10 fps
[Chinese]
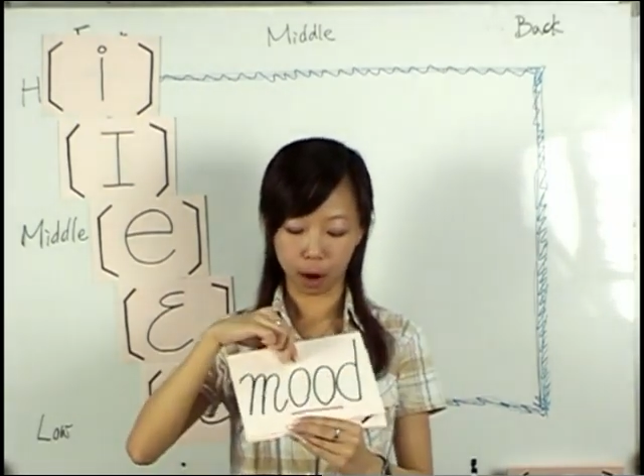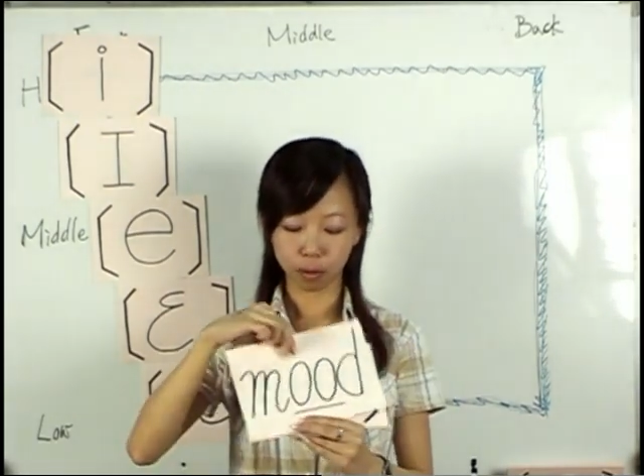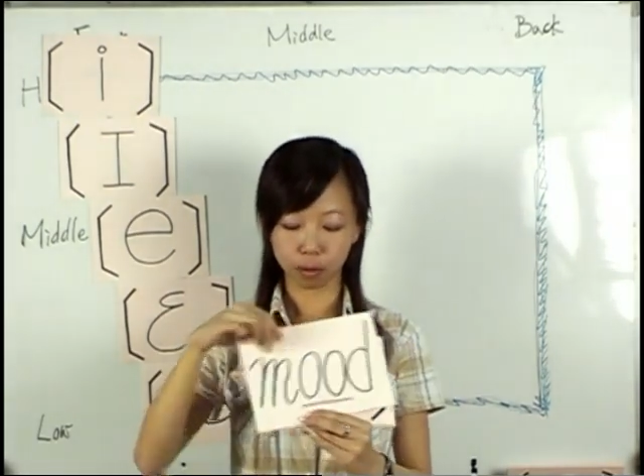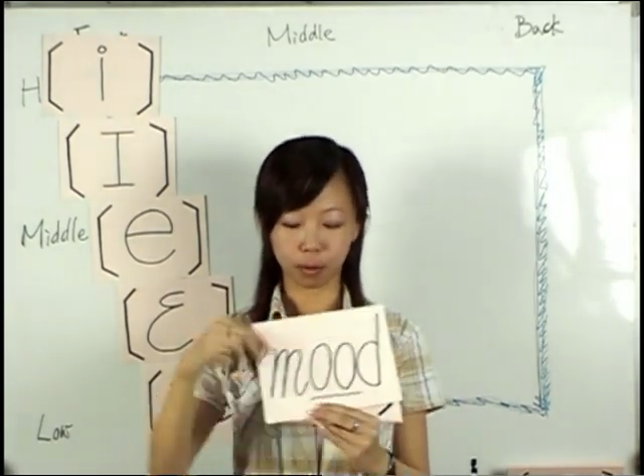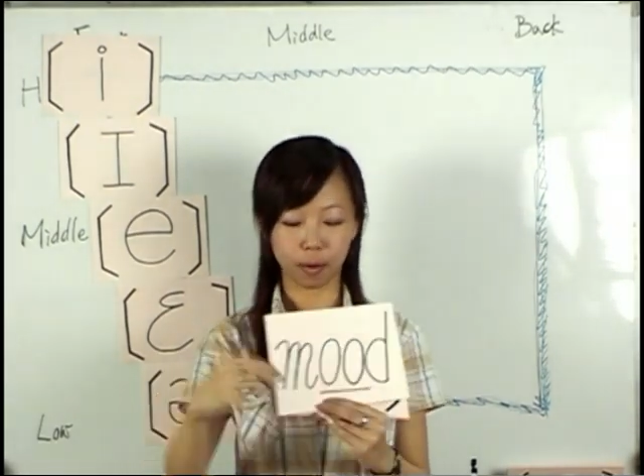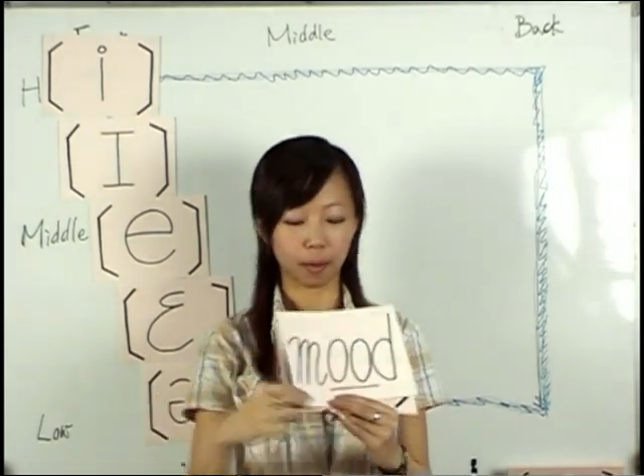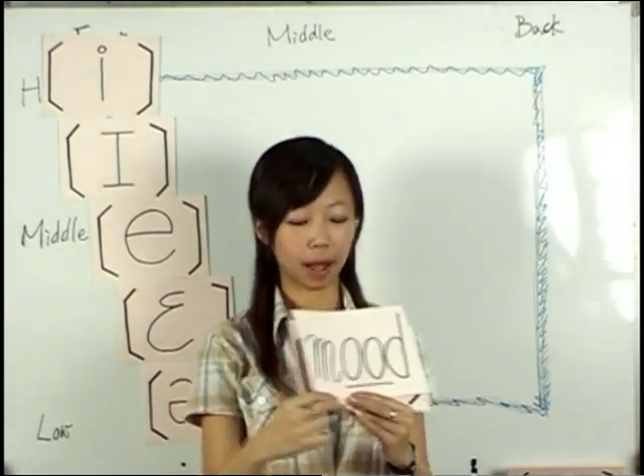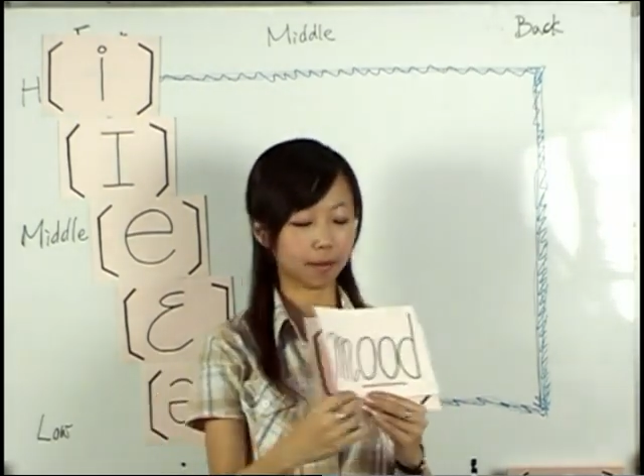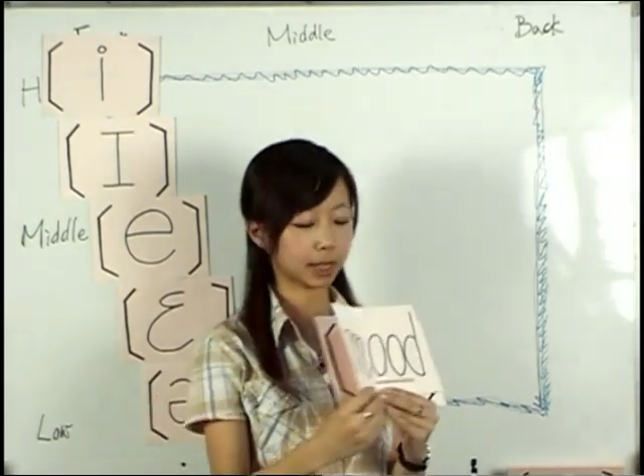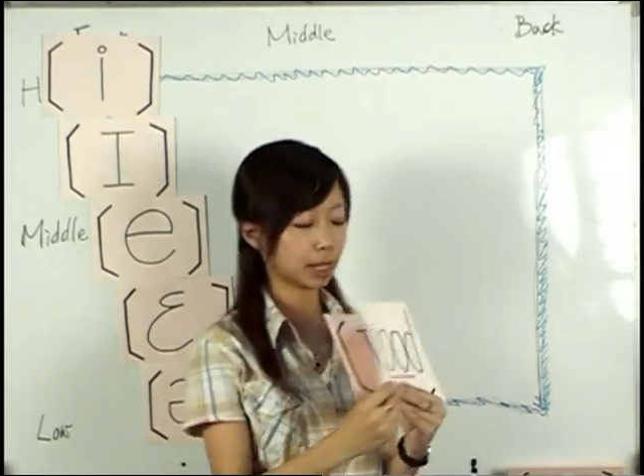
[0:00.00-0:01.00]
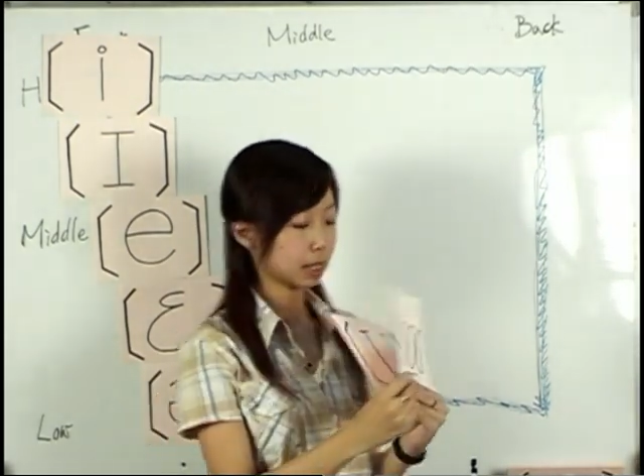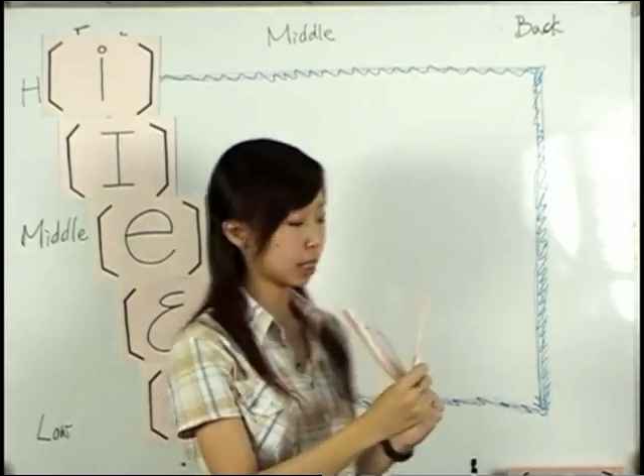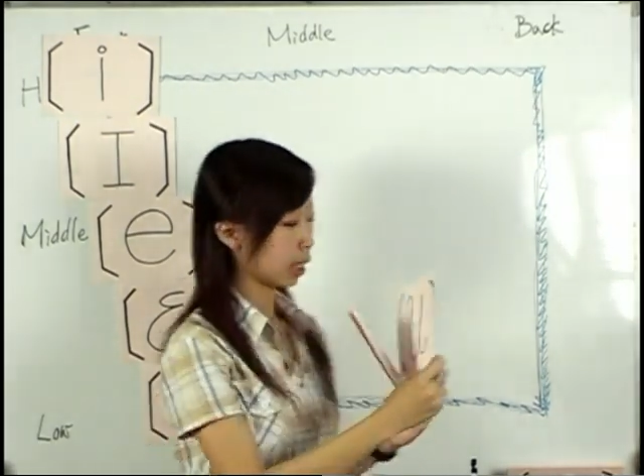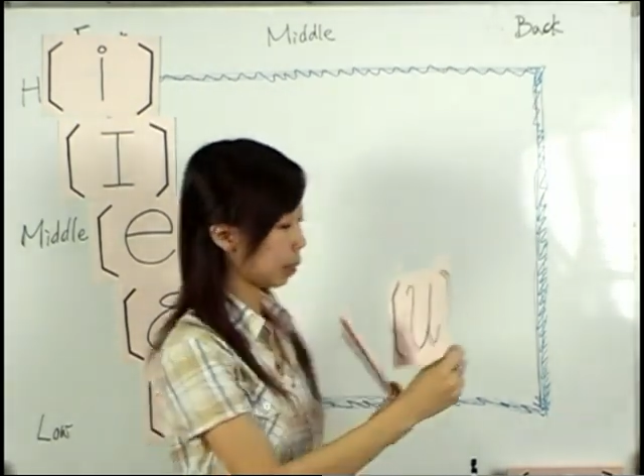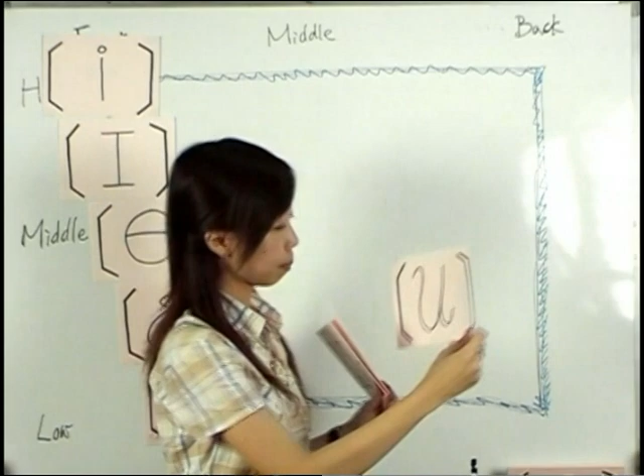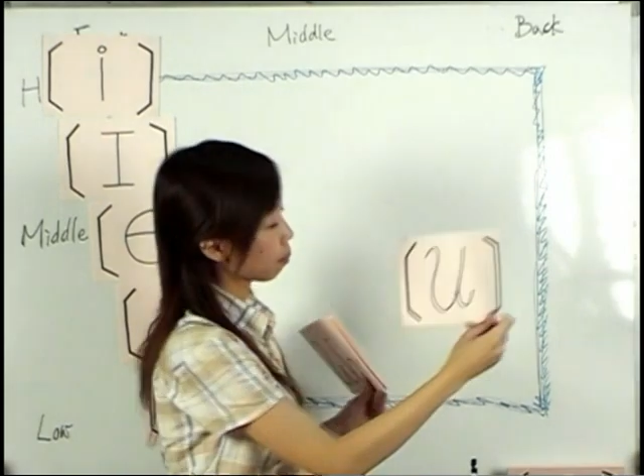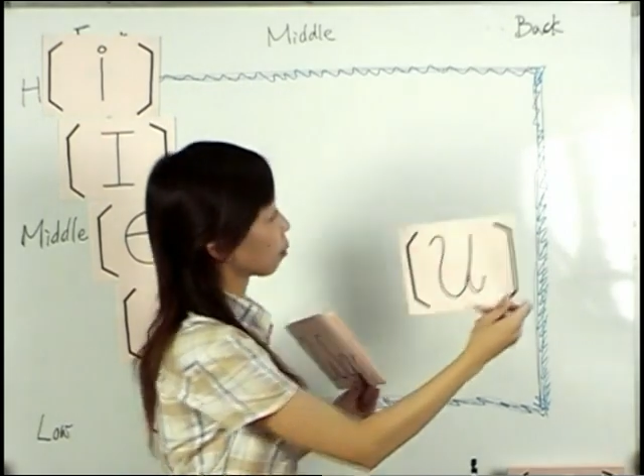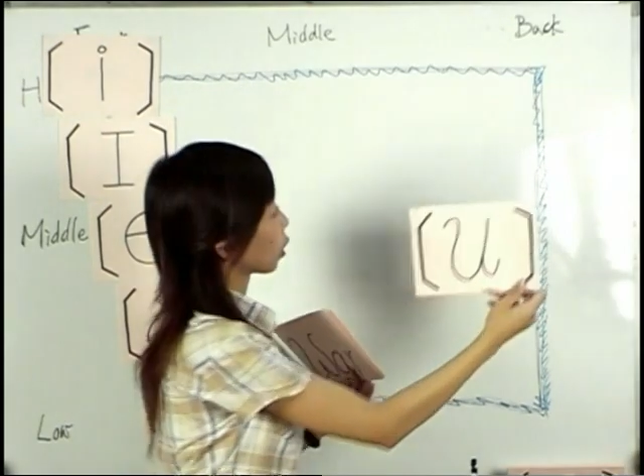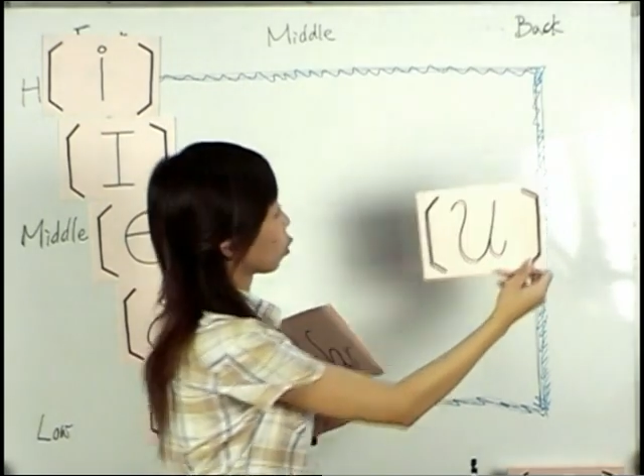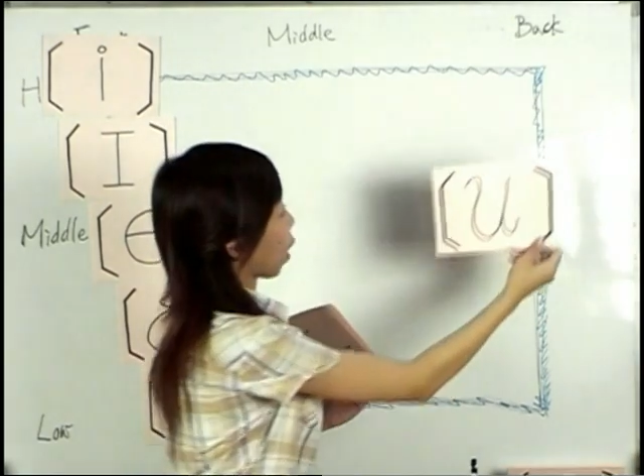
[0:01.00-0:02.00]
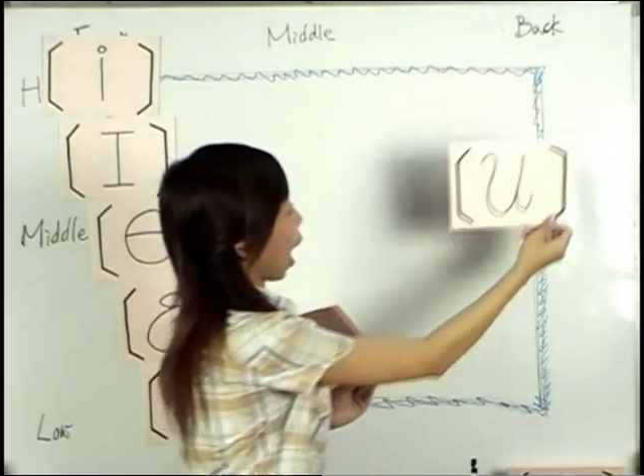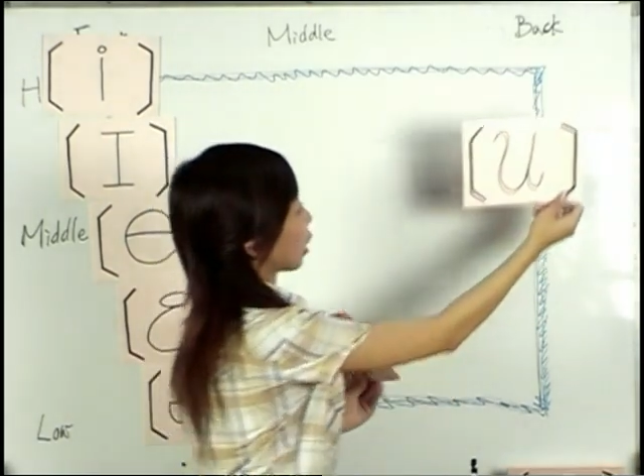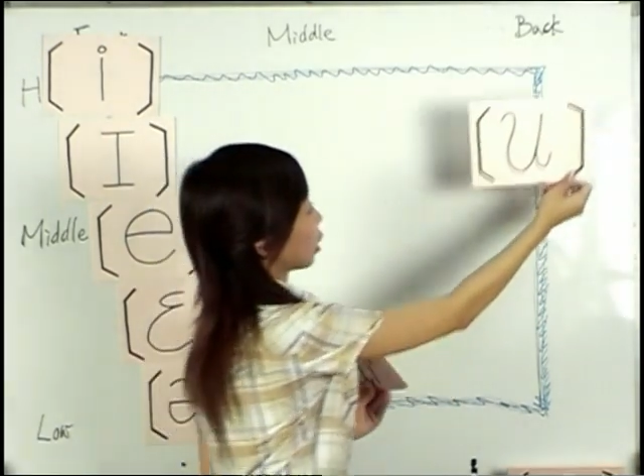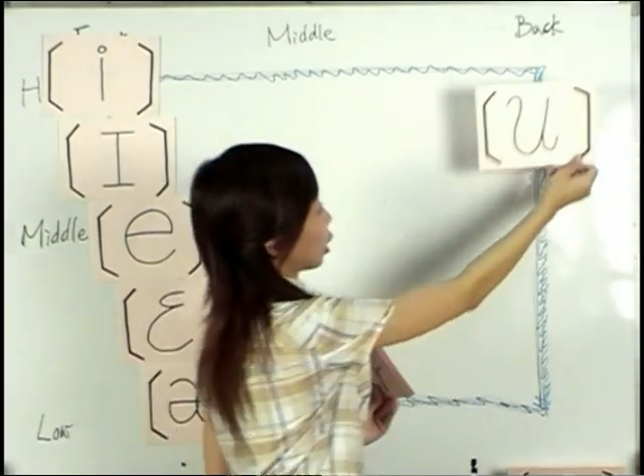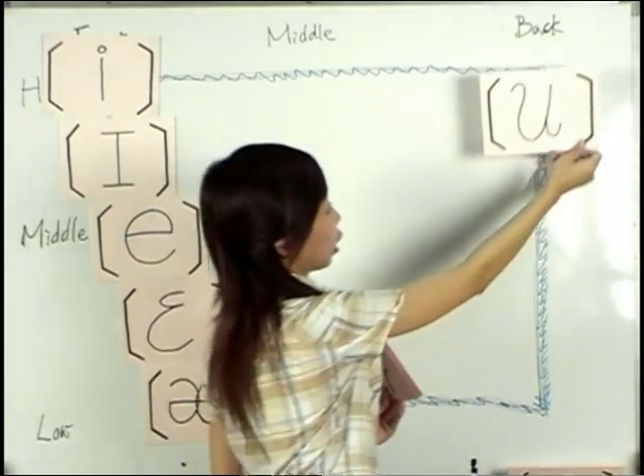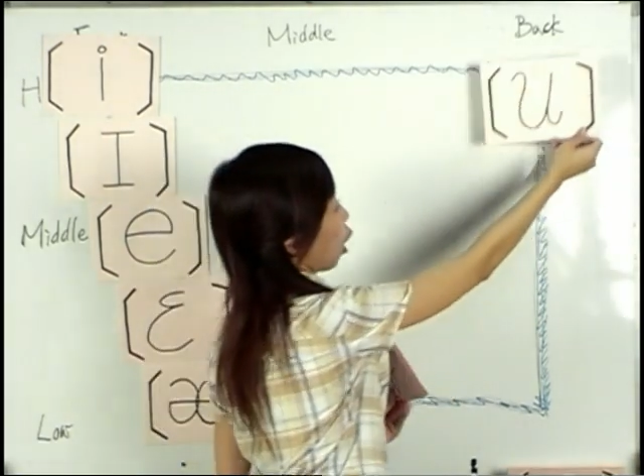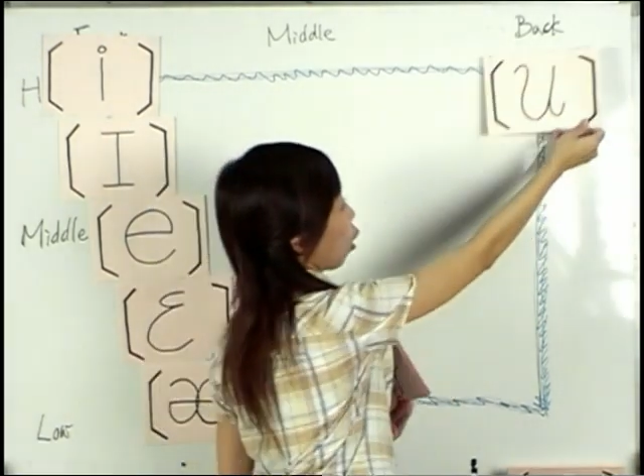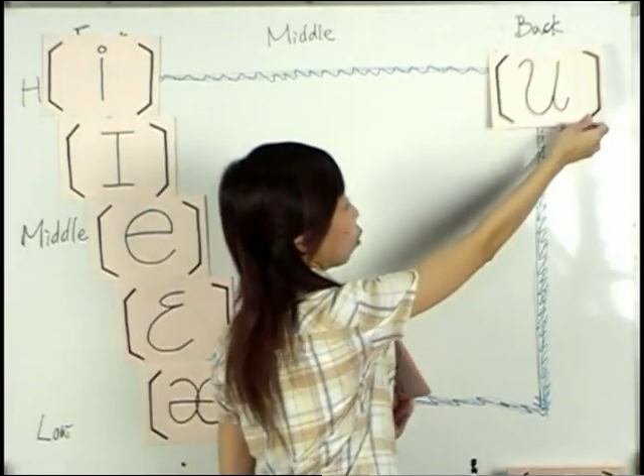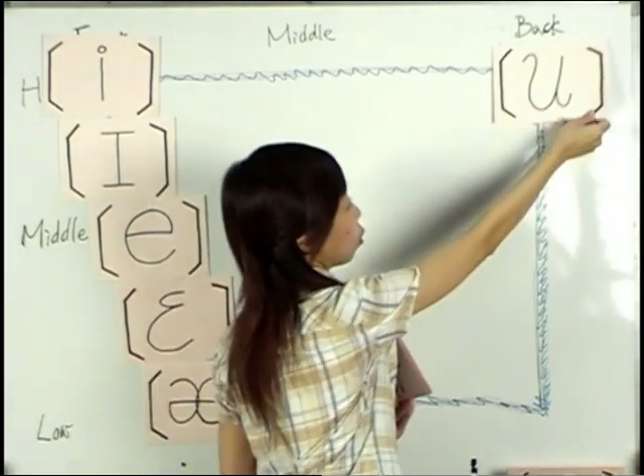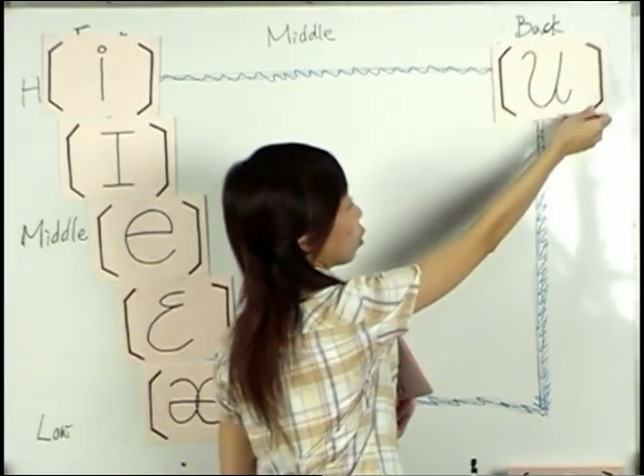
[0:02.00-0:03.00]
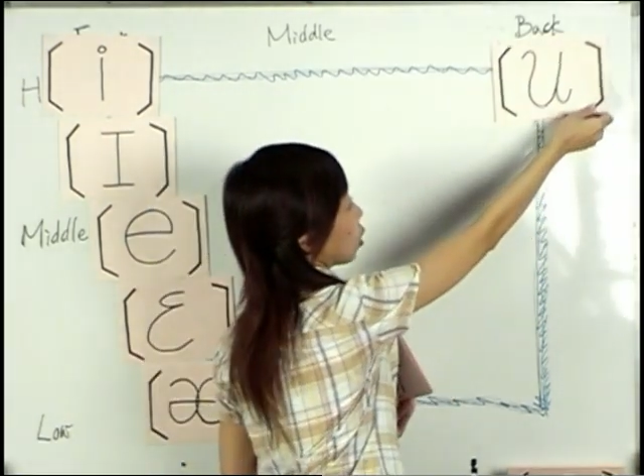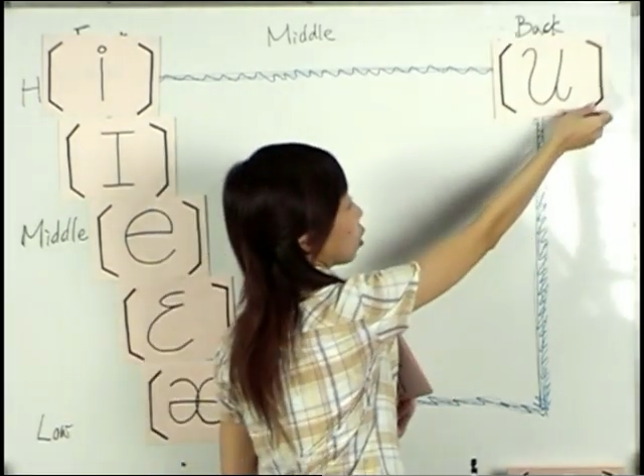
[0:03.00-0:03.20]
好，我们把它放在这里，因为它的舌头，